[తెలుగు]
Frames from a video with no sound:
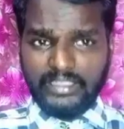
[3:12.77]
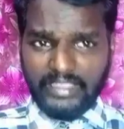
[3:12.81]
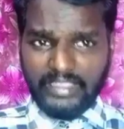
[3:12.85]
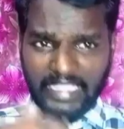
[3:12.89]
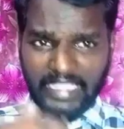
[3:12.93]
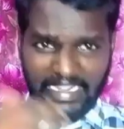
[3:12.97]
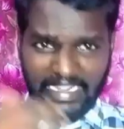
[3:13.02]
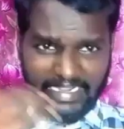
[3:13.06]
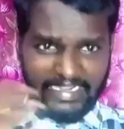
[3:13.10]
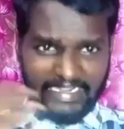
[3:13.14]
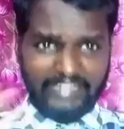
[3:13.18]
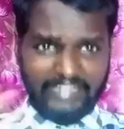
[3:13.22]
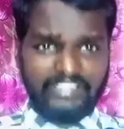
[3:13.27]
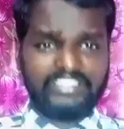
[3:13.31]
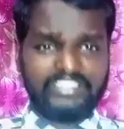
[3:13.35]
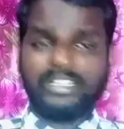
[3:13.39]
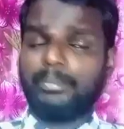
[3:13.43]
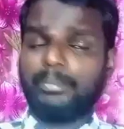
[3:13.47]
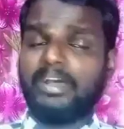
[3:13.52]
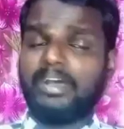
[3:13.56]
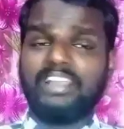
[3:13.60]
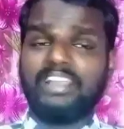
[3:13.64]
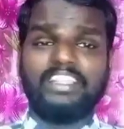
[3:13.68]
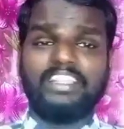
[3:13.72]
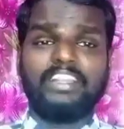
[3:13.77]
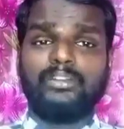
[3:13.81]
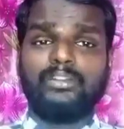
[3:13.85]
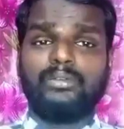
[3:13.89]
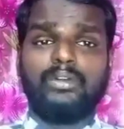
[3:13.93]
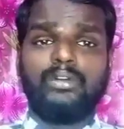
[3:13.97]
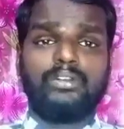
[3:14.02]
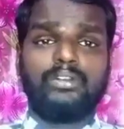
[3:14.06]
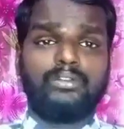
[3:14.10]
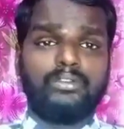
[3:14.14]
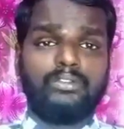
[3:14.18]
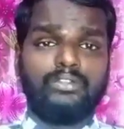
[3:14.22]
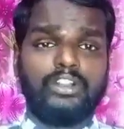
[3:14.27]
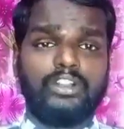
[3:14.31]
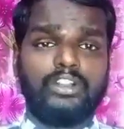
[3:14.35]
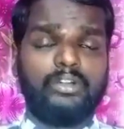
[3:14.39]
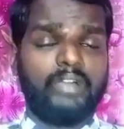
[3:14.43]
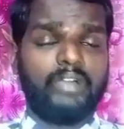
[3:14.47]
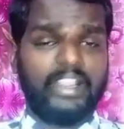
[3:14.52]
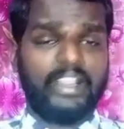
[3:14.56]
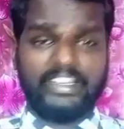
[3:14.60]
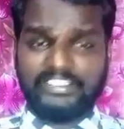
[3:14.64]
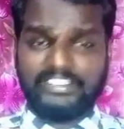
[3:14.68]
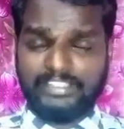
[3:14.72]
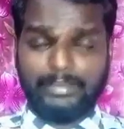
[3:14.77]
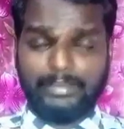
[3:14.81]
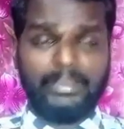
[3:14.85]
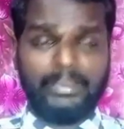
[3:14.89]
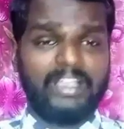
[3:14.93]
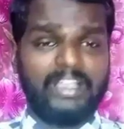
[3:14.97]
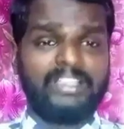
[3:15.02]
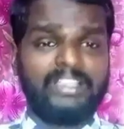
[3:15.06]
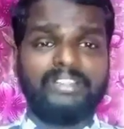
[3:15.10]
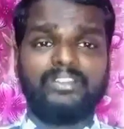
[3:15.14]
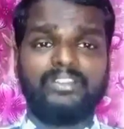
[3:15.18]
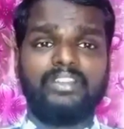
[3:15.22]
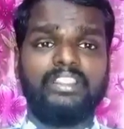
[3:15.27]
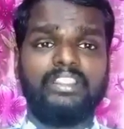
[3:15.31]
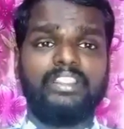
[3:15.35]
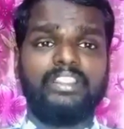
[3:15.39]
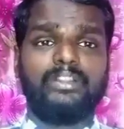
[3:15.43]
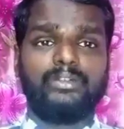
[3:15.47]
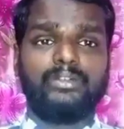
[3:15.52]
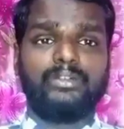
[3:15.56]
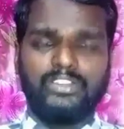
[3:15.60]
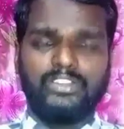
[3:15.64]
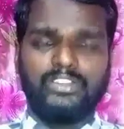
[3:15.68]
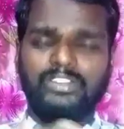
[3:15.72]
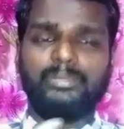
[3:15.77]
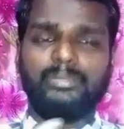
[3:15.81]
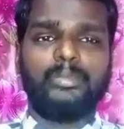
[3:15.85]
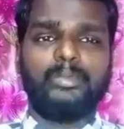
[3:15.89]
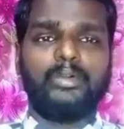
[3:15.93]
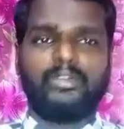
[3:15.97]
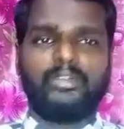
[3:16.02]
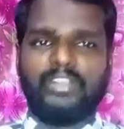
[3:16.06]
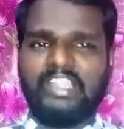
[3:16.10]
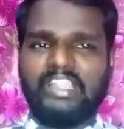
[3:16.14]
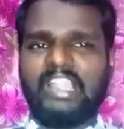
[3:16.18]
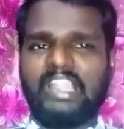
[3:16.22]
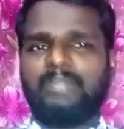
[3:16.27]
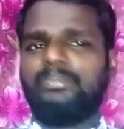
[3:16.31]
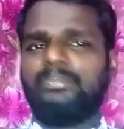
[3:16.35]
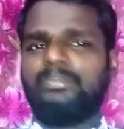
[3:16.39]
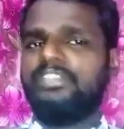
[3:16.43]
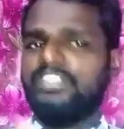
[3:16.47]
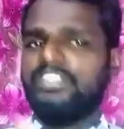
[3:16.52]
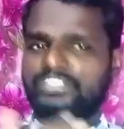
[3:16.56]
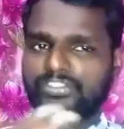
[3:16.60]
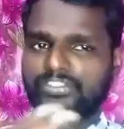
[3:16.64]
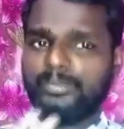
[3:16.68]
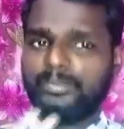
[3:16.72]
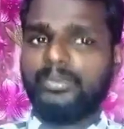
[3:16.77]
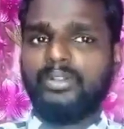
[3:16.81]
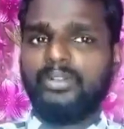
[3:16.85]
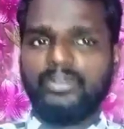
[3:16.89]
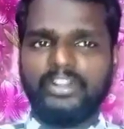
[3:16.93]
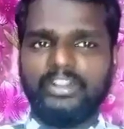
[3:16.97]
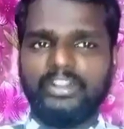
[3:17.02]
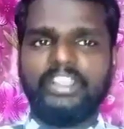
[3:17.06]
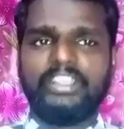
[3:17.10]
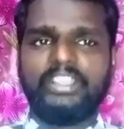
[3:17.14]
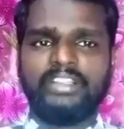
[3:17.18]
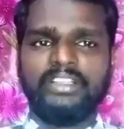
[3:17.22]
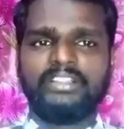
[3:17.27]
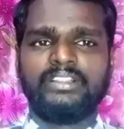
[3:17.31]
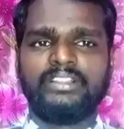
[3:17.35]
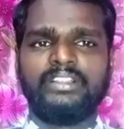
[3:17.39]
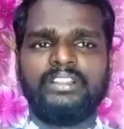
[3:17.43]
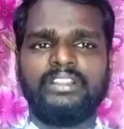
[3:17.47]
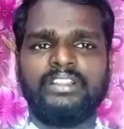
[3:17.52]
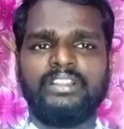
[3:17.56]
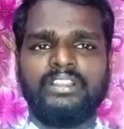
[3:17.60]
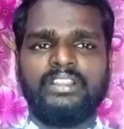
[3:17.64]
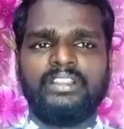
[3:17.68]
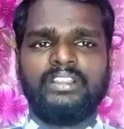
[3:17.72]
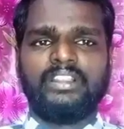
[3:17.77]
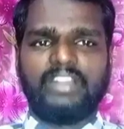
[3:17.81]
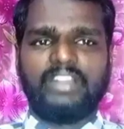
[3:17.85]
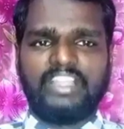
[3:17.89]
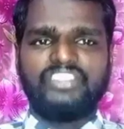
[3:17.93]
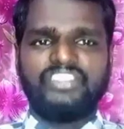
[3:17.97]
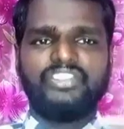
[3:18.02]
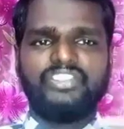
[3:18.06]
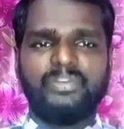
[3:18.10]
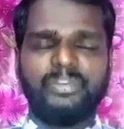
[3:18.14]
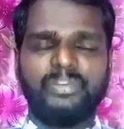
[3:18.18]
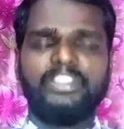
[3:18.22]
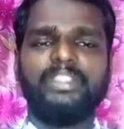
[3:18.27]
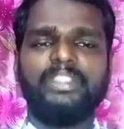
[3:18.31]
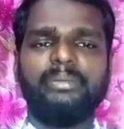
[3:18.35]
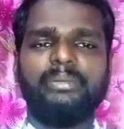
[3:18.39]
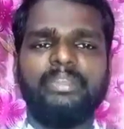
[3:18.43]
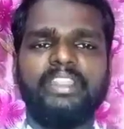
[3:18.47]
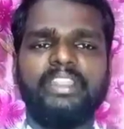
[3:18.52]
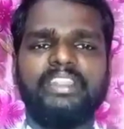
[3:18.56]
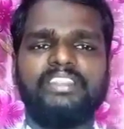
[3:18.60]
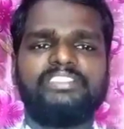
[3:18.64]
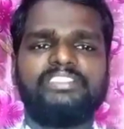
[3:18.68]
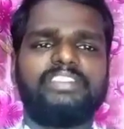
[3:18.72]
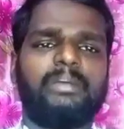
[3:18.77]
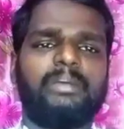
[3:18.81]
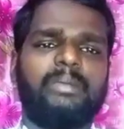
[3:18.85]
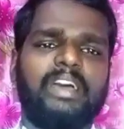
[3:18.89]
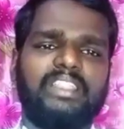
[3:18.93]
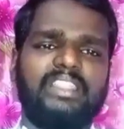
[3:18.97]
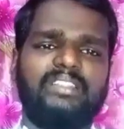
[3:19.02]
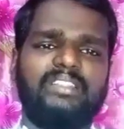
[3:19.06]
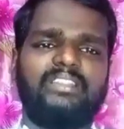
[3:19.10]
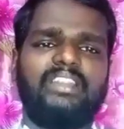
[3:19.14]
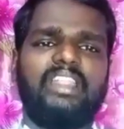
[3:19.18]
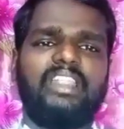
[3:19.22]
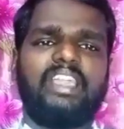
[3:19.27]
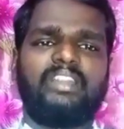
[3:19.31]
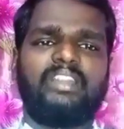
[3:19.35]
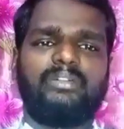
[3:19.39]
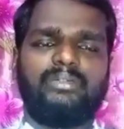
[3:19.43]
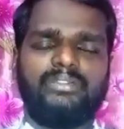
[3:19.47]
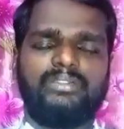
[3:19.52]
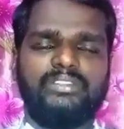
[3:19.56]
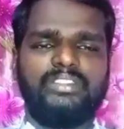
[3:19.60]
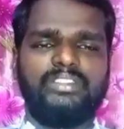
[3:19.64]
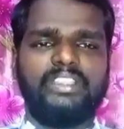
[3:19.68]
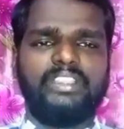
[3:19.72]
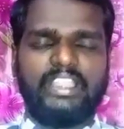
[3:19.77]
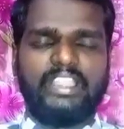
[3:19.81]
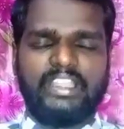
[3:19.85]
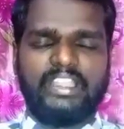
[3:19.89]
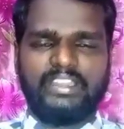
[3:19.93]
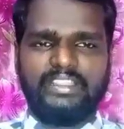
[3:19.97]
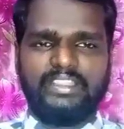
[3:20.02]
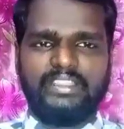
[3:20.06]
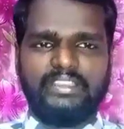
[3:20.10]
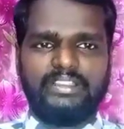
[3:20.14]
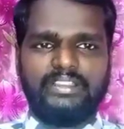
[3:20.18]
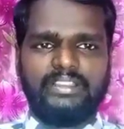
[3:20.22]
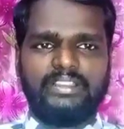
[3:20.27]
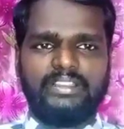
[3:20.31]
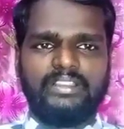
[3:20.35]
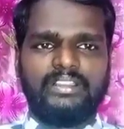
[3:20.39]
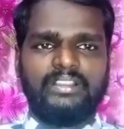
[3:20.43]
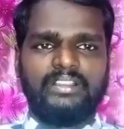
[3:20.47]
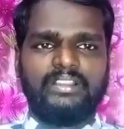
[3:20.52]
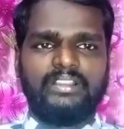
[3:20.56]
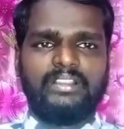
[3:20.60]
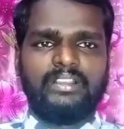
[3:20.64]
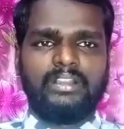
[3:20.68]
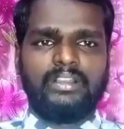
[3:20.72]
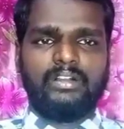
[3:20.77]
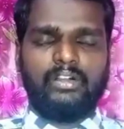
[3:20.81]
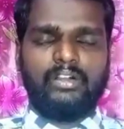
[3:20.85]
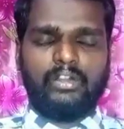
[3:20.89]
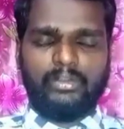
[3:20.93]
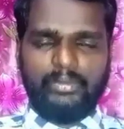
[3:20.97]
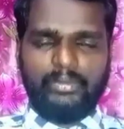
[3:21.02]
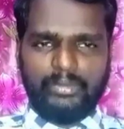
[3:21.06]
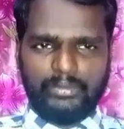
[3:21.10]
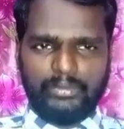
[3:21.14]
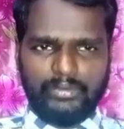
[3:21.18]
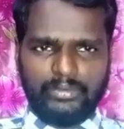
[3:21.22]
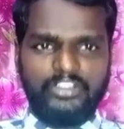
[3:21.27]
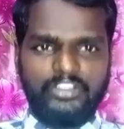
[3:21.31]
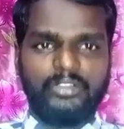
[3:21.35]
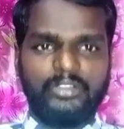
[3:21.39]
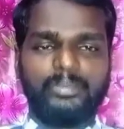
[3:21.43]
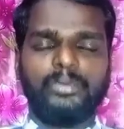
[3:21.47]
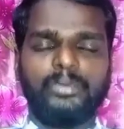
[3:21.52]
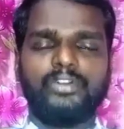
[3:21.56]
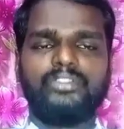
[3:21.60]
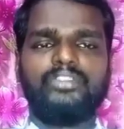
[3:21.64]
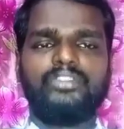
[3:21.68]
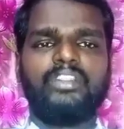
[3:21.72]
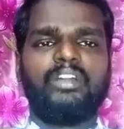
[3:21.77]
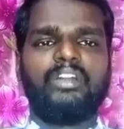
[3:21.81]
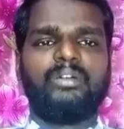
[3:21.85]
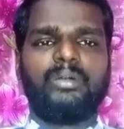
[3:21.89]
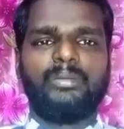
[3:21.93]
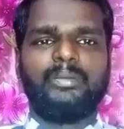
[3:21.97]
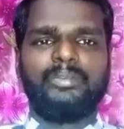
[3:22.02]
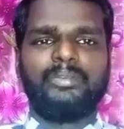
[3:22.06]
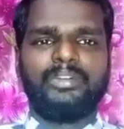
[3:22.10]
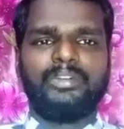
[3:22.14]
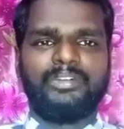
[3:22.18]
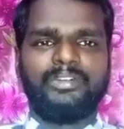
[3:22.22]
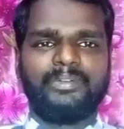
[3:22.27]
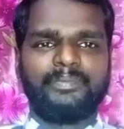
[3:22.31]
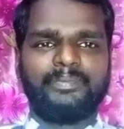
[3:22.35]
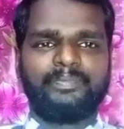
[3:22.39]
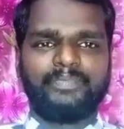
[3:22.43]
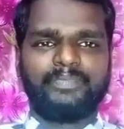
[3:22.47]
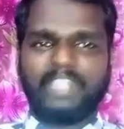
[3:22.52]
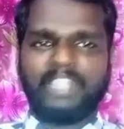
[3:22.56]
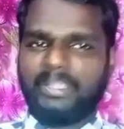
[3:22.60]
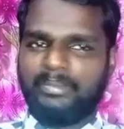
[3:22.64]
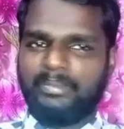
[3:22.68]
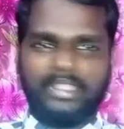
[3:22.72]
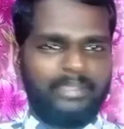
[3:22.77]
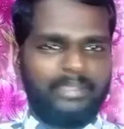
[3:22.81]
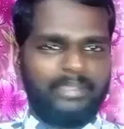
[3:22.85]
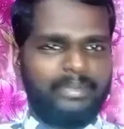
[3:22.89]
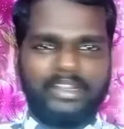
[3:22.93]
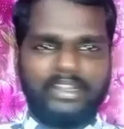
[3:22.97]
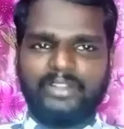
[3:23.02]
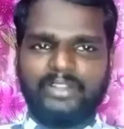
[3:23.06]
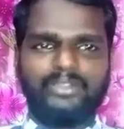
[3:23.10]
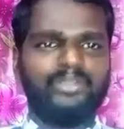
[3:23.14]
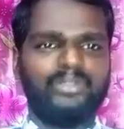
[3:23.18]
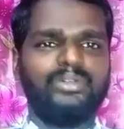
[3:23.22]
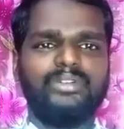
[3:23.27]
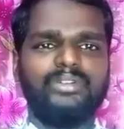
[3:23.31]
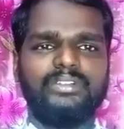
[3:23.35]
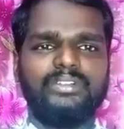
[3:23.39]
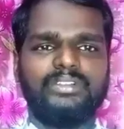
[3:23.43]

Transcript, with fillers: ఎక్కడైతే సమాధానం కోరుకుంటున్నావో అక్కడ సమాధానం లేదని కృంగిపోక గల్ప దేశంలో ఉండి నా జీవితం ఏంటి సమాధానం లేక ఉంది అని ఒకవేళ కృంగిపోతున్నావేమో భయపడొద్దు